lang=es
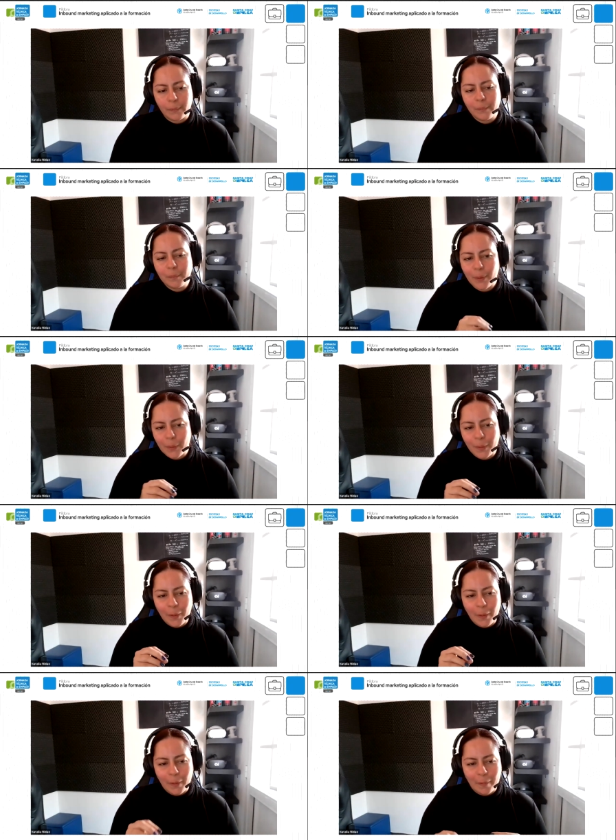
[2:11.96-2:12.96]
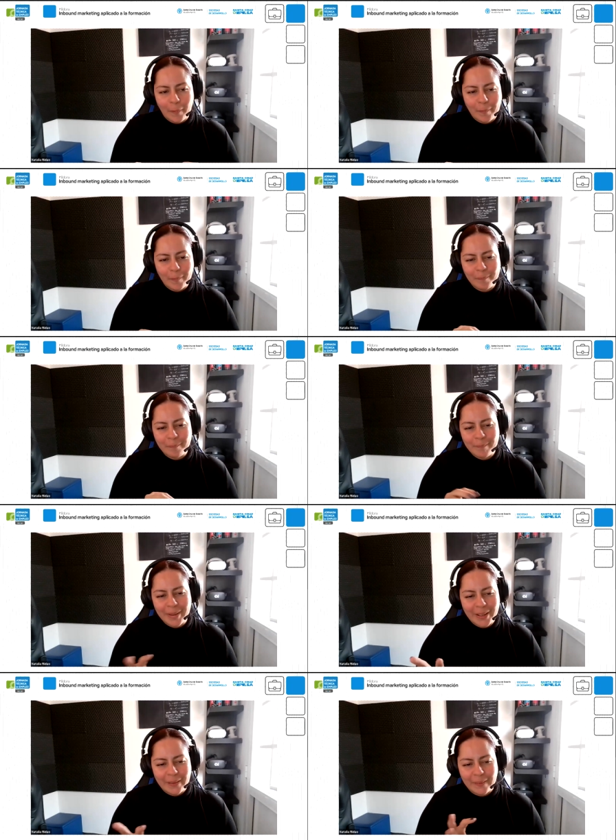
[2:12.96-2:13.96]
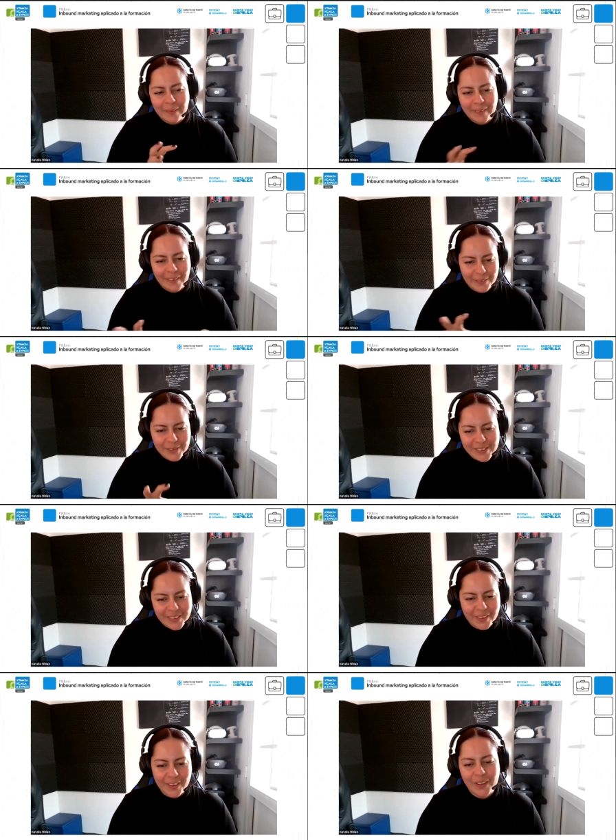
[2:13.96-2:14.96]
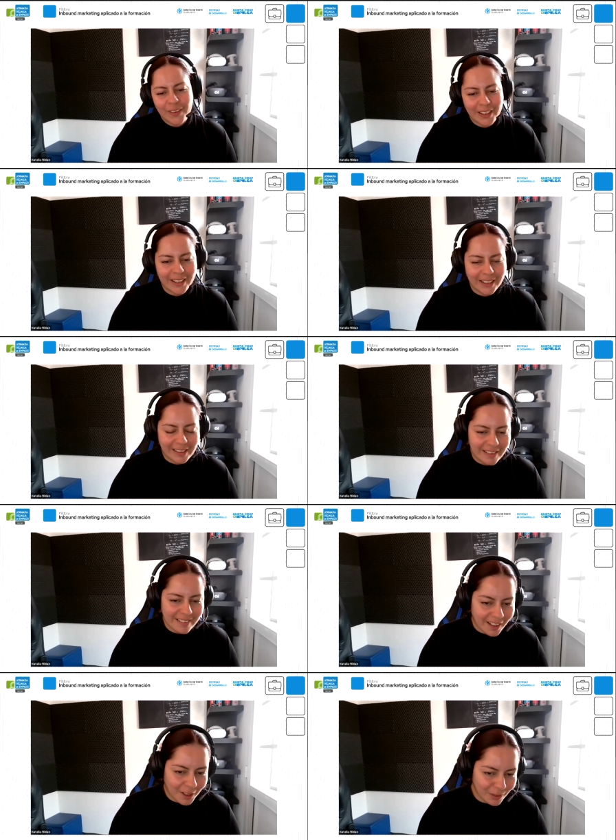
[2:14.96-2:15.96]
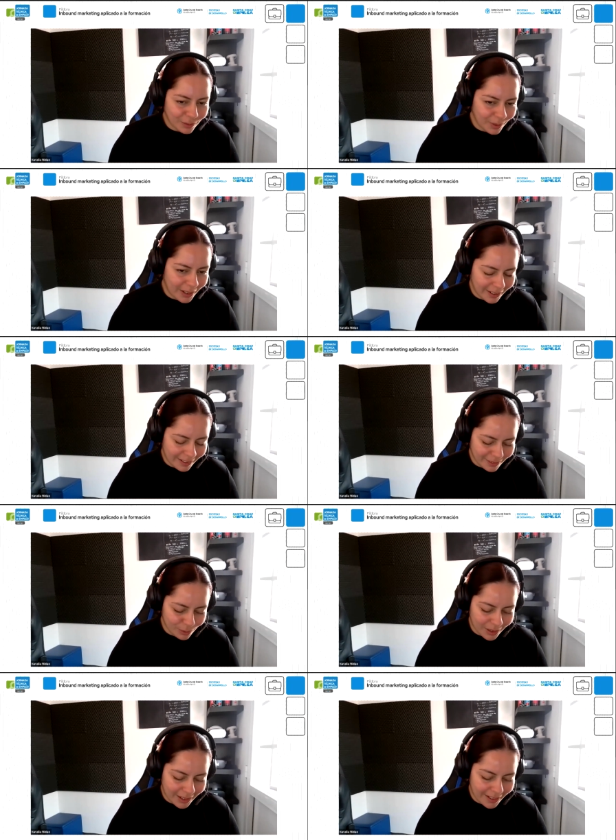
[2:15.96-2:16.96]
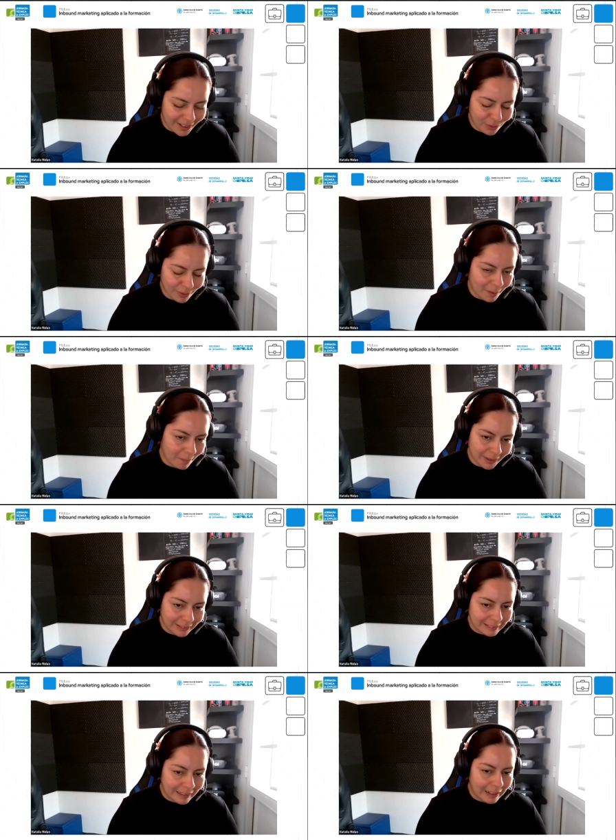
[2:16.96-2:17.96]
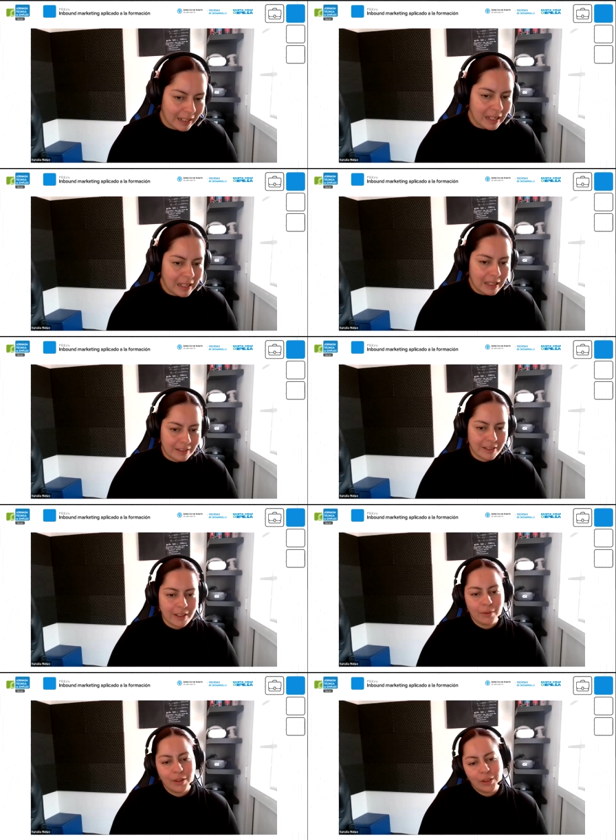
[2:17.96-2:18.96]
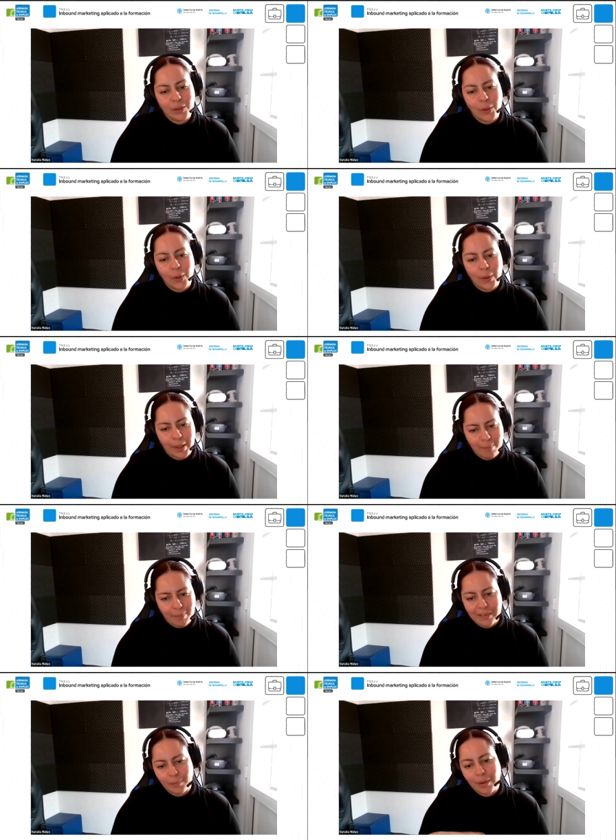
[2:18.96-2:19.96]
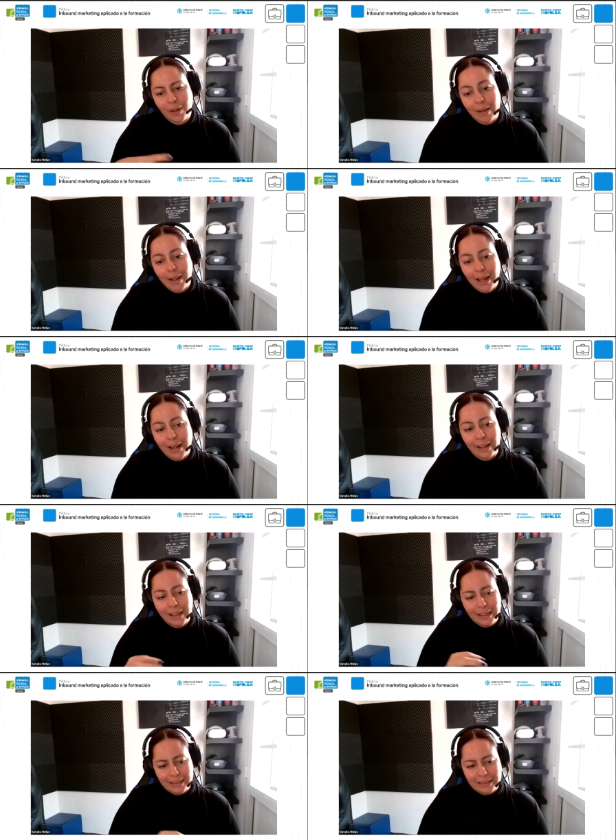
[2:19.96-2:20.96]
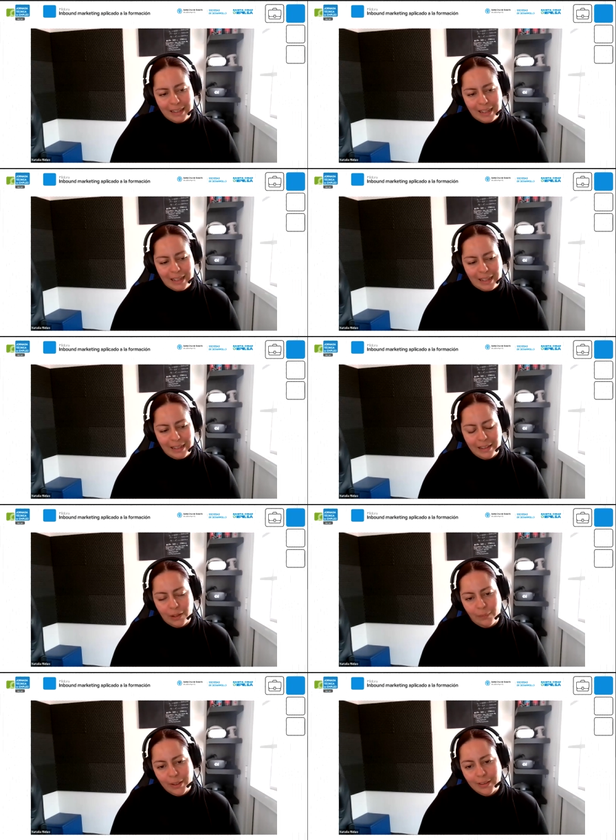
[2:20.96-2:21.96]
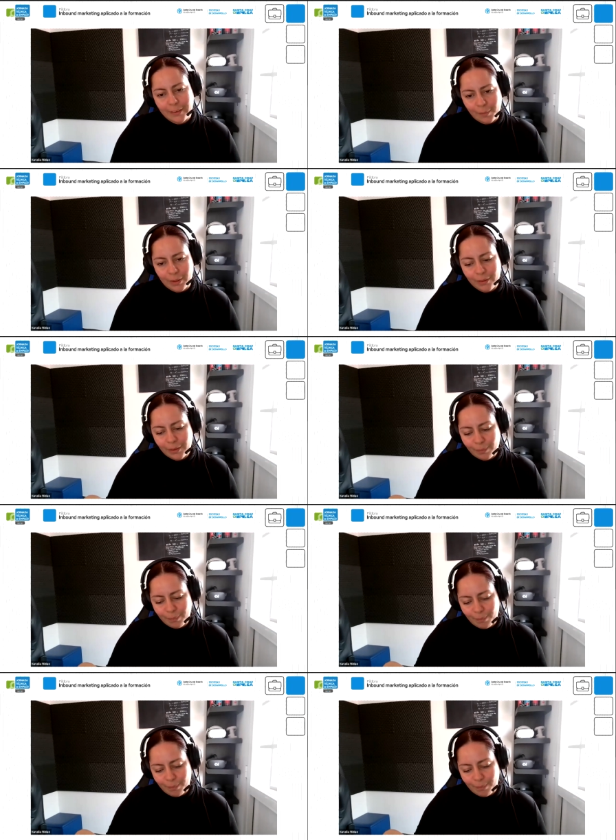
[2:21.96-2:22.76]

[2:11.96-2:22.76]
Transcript: un poco menos reducido de lo que quizás suele, suele, suele aparentar. Y es que cuando empezamos a hablar de, algunos términos